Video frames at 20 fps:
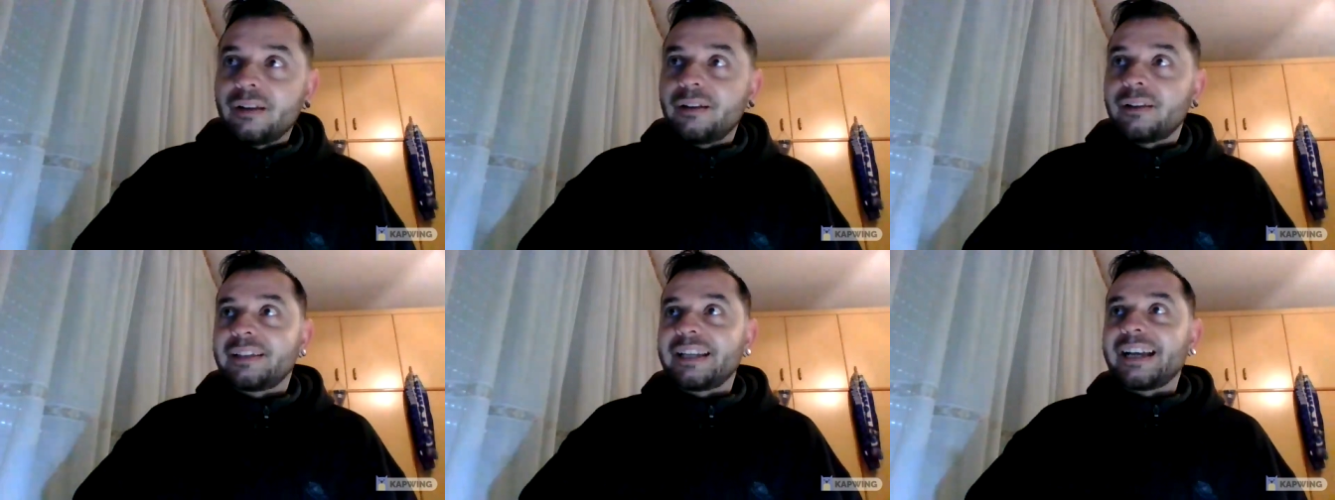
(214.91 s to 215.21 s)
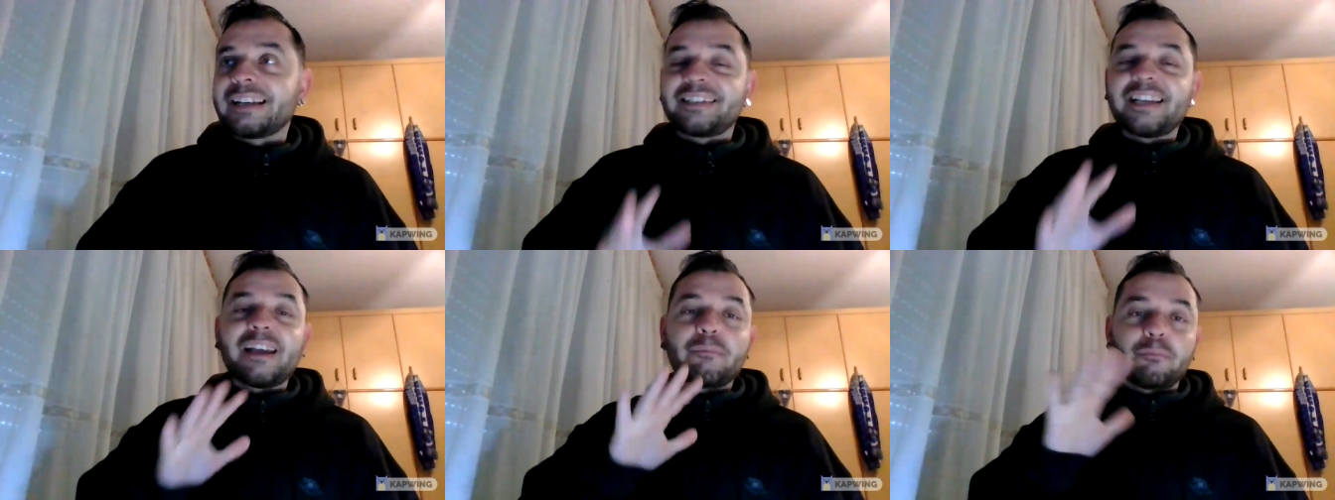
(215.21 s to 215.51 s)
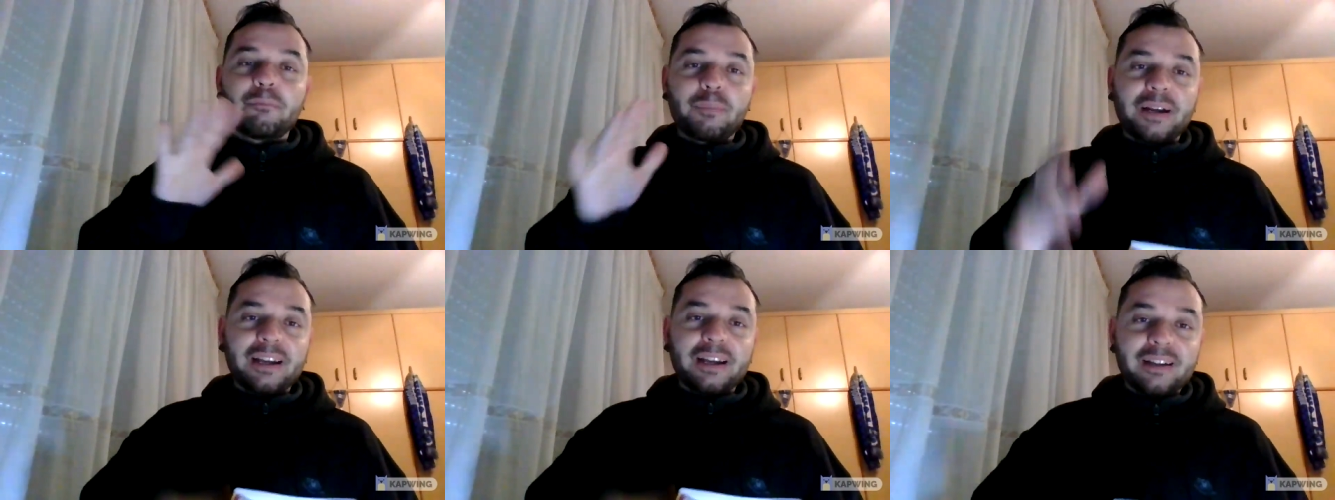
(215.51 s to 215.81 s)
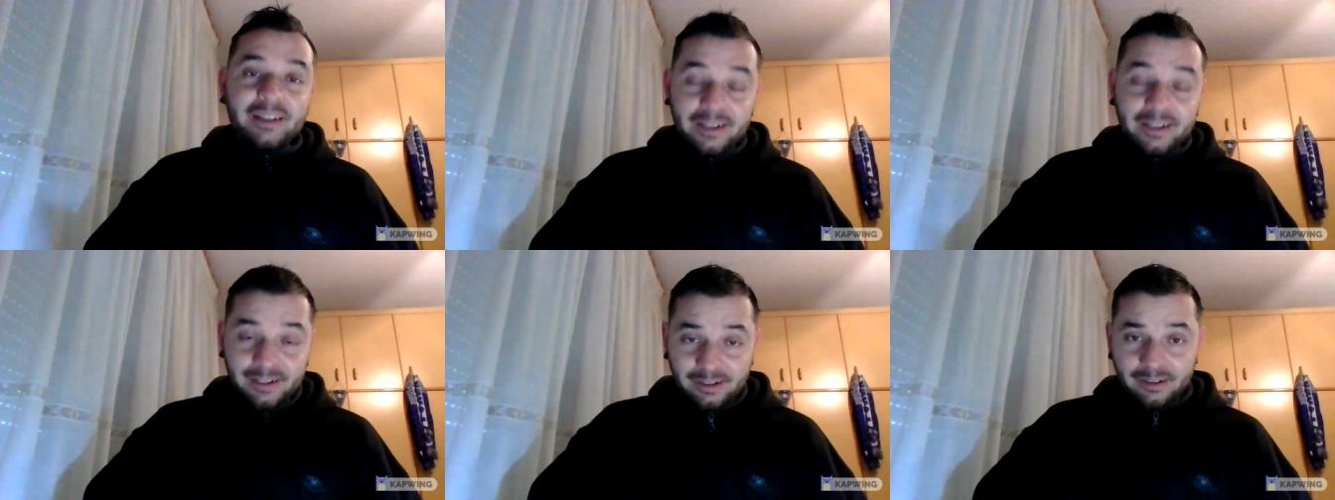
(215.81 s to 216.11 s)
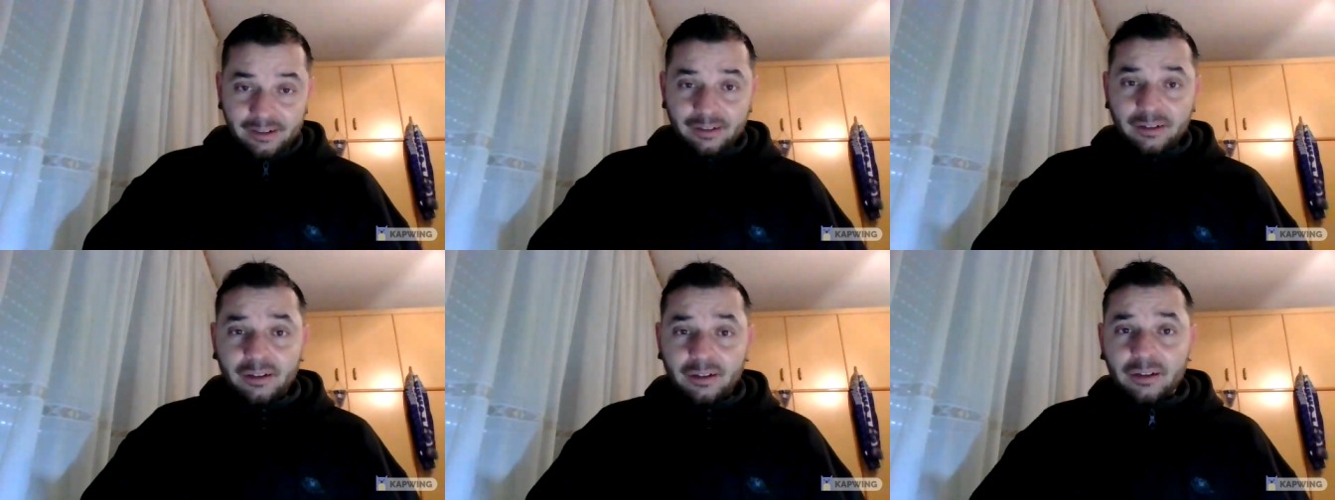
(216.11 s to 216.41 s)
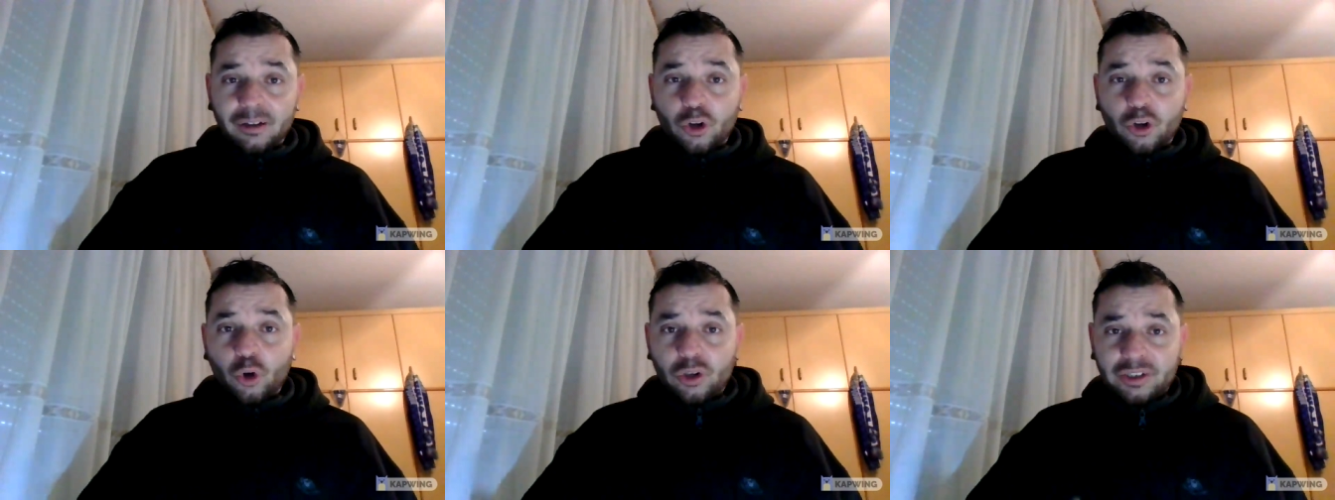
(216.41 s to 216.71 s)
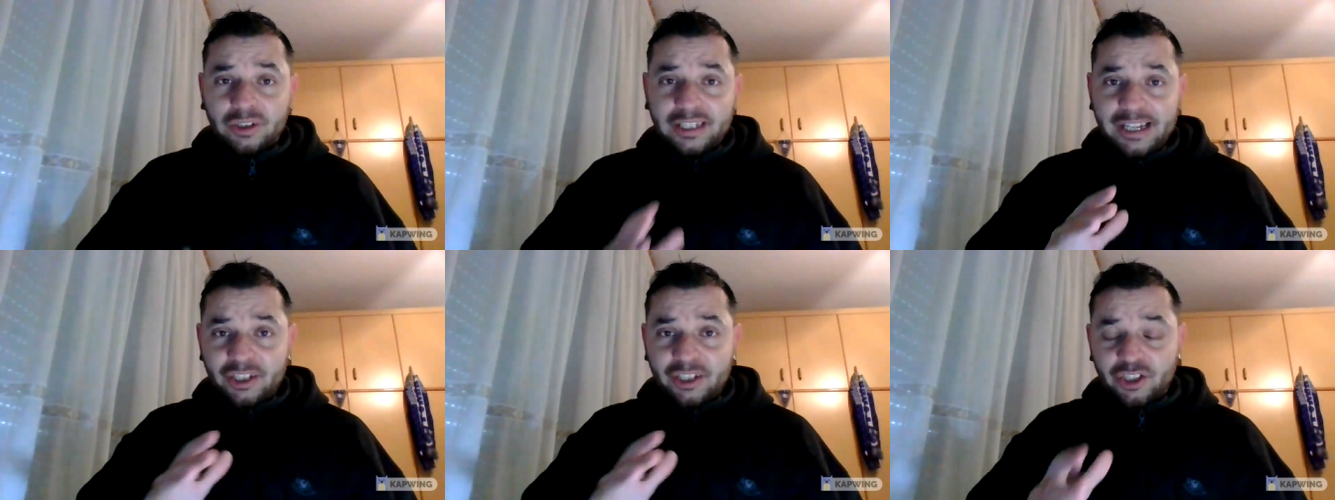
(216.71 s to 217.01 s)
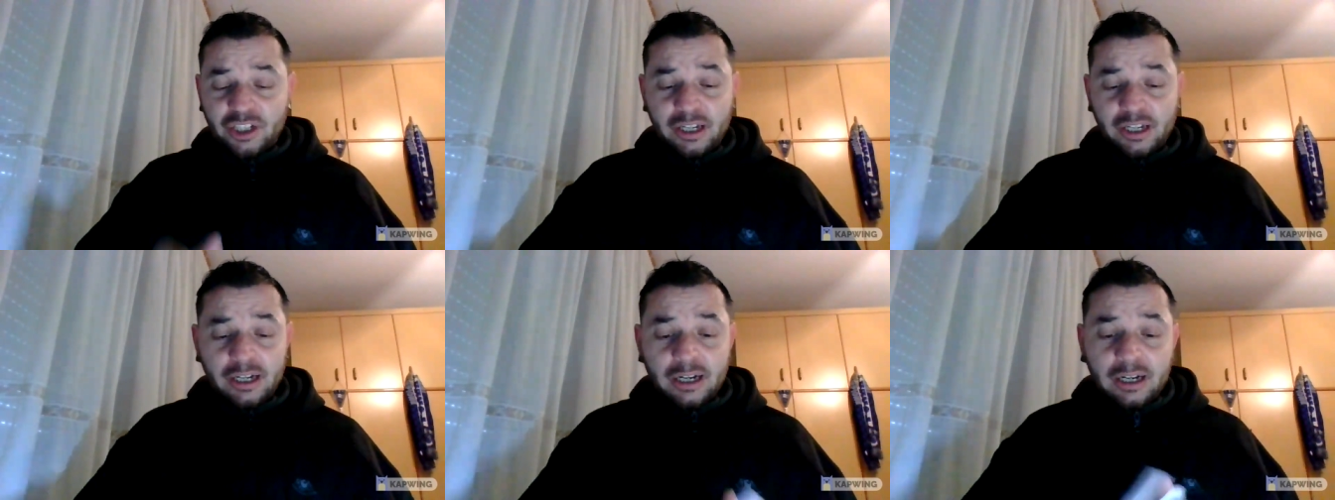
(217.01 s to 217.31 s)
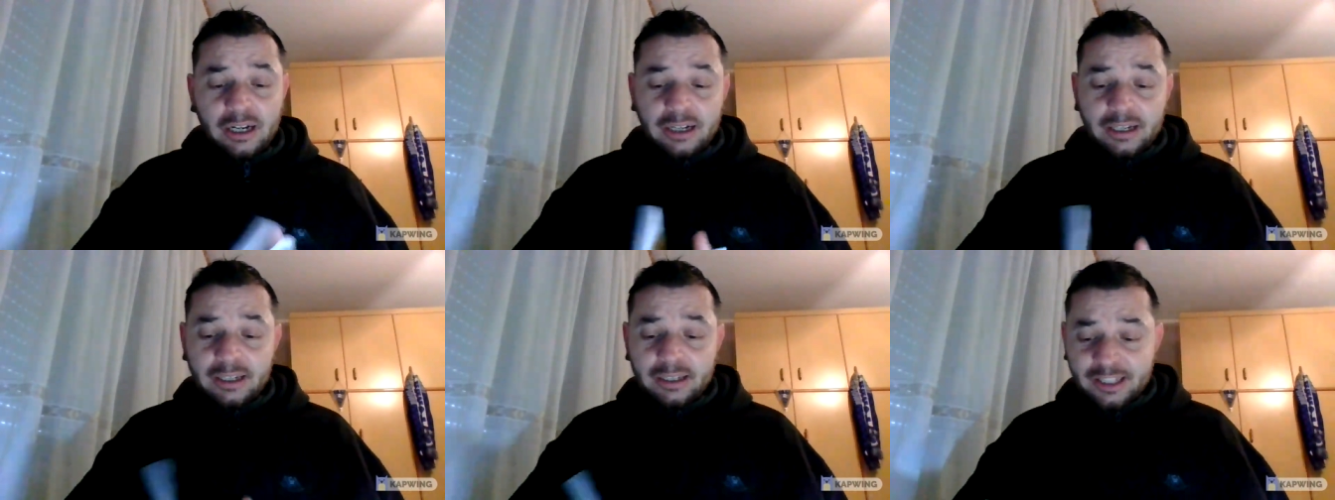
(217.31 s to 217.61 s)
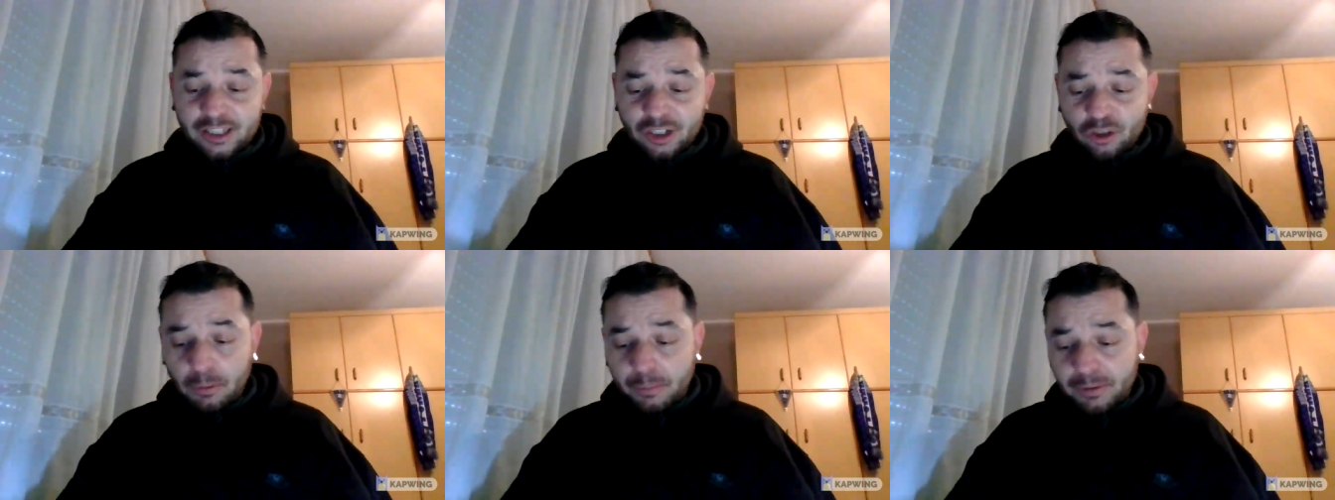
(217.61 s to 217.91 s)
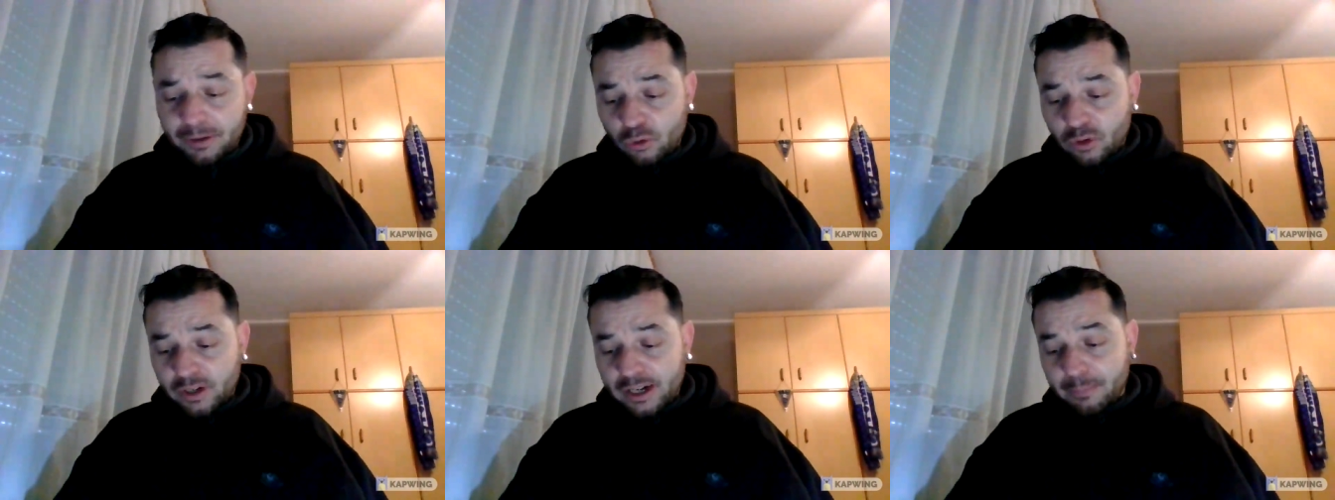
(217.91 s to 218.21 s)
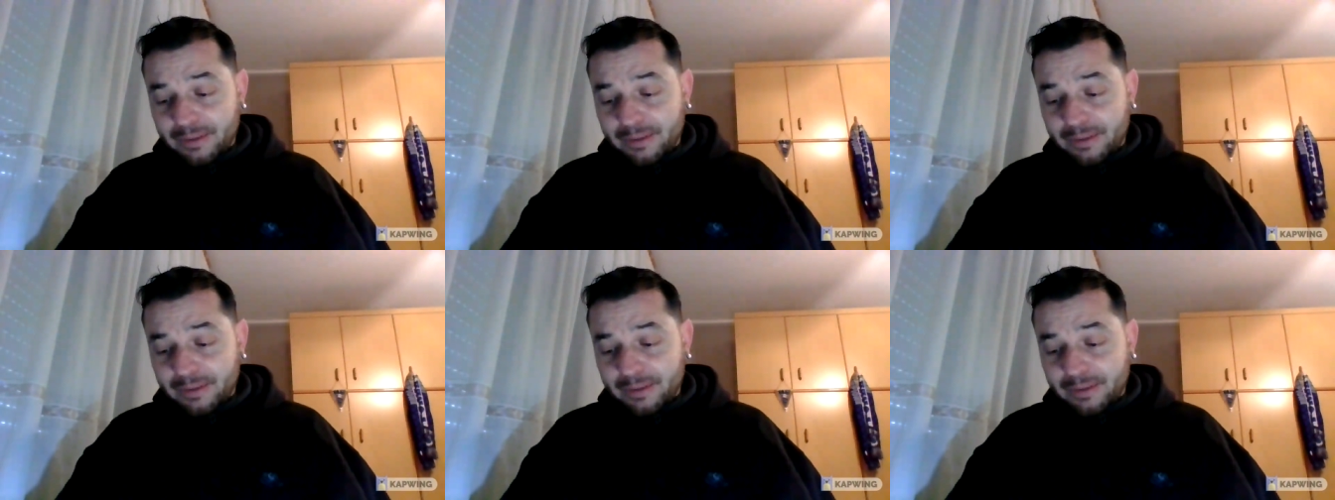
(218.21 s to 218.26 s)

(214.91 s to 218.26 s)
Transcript: da sempre eh, corteggia zio Paperone,